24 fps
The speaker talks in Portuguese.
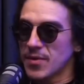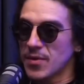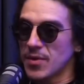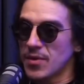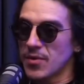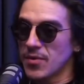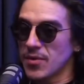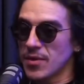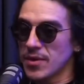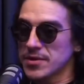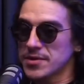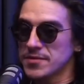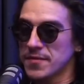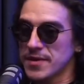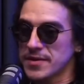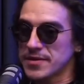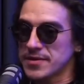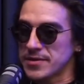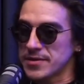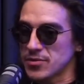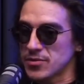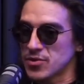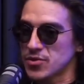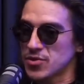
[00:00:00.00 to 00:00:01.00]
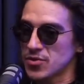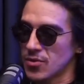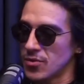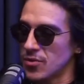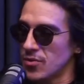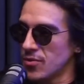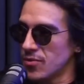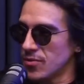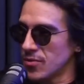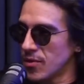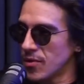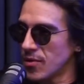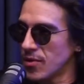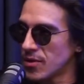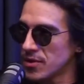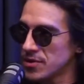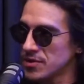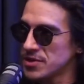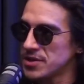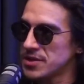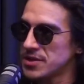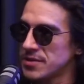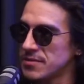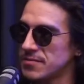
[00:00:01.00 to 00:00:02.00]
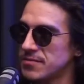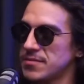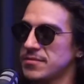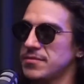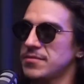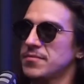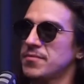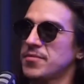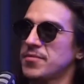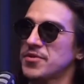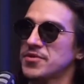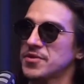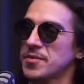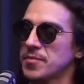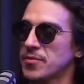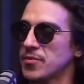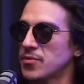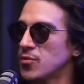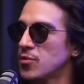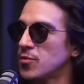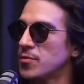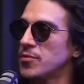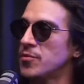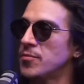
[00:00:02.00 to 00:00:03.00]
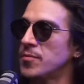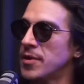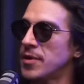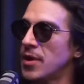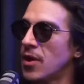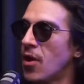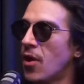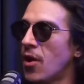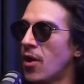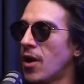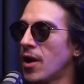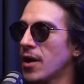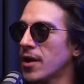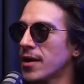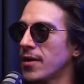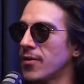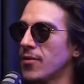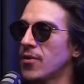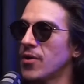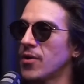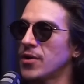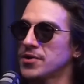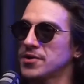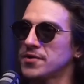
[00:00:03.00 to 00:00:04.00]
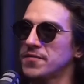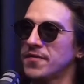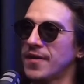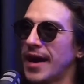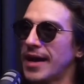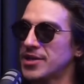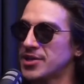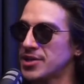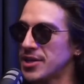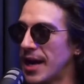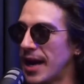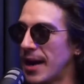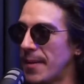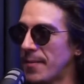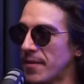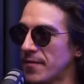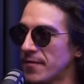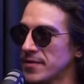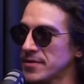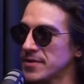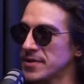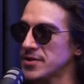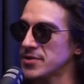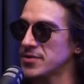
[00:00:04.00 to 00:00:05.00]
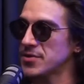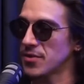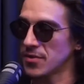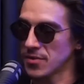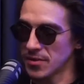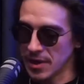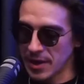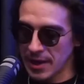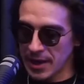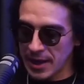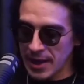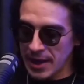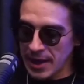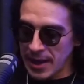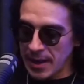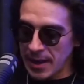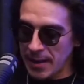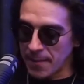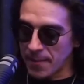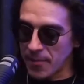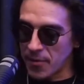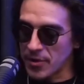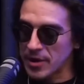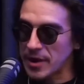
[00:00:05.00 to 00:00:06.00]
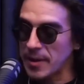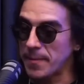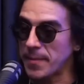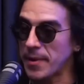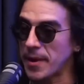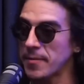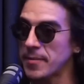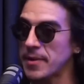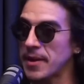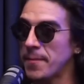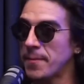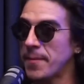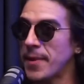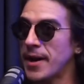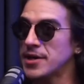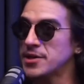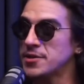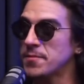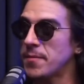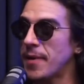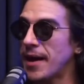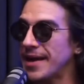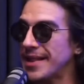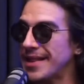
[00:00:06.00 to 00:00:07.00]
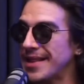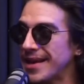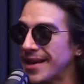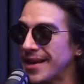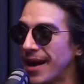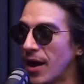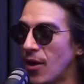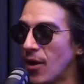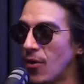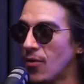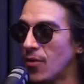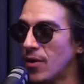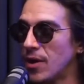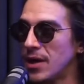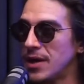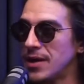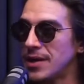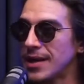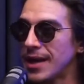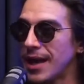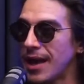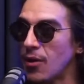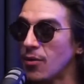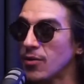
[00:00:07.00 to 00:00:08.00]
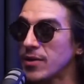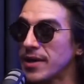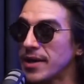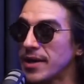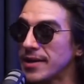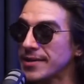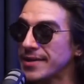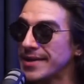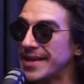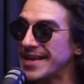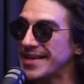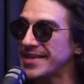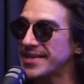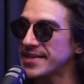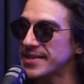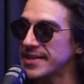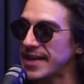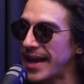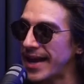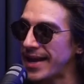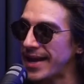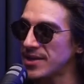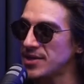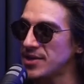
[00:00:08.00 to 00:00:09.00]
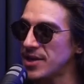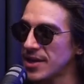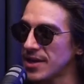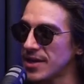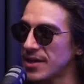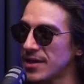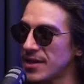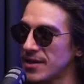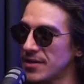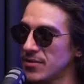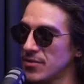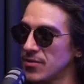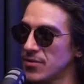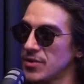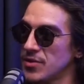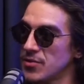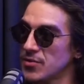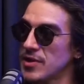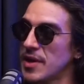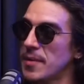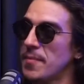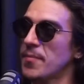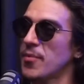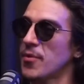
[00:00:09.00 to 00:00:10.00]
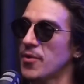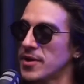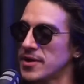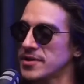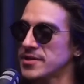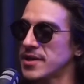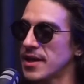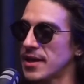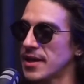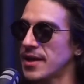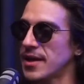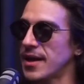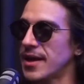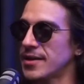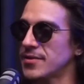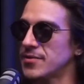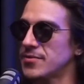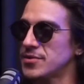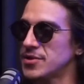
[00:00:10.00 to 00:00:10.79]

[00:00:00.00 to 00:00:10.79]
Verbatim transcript: Eu gosto de fazer o show, eu gosto de. Por exemplo, o Clube do Minhoca, eu gosto de viajar para fazer show, porque para mim a parte mais legal é o que antecede aquilo e o depois, tá ligado?